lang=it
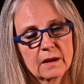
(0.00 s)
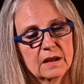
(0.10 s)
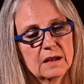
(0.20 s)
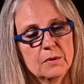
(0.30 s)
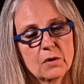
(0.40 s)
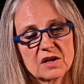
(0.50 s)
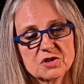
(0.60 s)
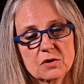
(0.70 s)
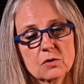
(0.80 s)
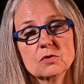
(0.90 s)
Il mio
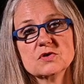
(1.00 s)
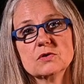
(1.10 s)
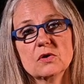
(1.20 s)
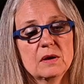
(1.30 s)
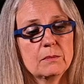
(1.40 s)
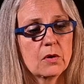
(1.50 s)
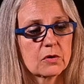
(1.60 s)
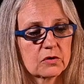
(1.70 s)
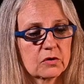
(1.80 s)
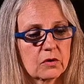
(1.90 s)
angelo custode è
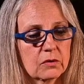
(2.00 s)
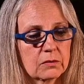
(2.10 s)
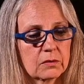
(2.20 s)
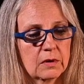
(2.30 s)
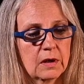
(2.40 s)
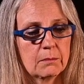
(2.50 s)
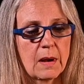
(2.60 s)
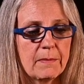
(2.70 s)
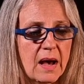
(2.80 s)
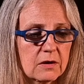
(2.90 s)
morto,
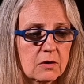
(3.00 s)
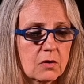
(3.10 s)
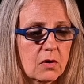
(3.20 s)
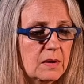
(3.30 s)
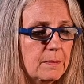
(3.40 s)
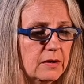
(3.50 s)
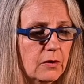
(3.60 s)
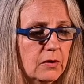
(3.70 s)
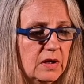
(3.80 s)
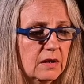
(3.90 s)
ma parlo con i
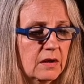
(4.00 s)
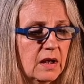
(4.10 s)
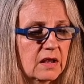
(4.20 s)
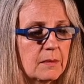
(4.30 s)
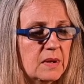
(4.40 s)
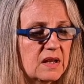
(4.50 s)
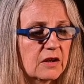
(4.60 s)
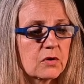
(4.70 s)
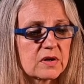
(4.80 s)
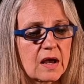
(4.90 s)
pedoni che mi
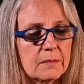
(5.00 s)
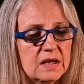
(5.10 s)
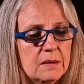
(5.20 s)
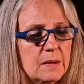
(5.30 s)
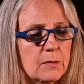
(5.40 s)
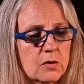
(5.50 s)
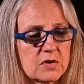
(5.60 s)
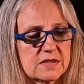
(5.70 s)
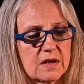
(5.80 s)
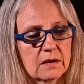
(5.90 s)
danno rami di
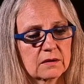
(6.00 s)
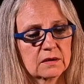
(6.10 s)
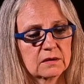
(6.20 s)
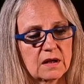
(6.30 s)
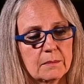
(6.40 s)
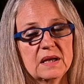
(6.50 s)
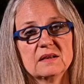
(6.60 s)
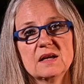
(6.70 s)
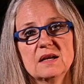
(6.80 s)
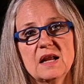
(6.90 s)
mimosa da
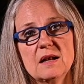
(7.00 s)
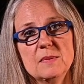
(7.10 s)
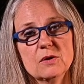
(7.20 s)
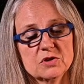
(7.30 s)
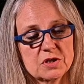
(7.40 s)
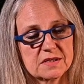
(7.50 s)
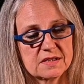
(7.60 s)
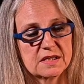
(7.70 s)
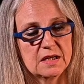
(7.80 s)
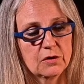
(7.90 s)
mettere nel mio
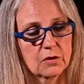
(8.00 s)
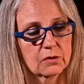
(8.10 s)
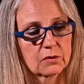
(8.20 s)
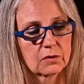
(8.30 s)
cestino